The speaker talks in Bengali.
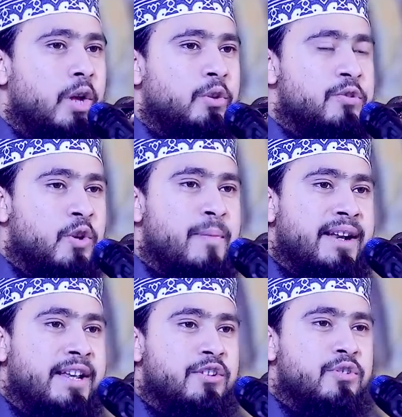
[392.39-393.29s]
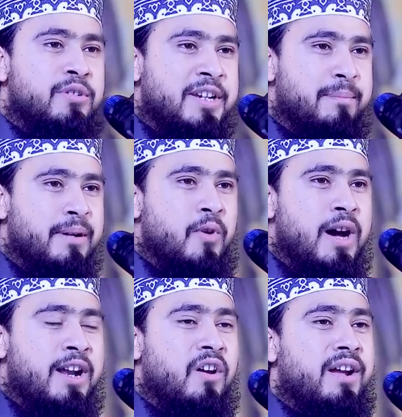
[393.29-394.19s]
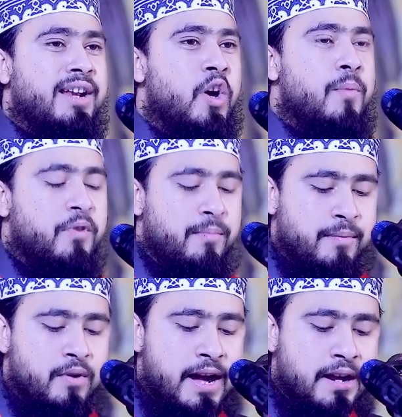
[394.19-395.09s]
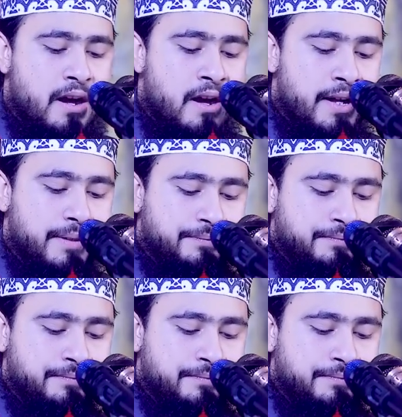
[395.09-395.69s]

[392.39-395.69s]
তো জবানের সঠিক ব্যবহার হয় না অপব্যবহার হয়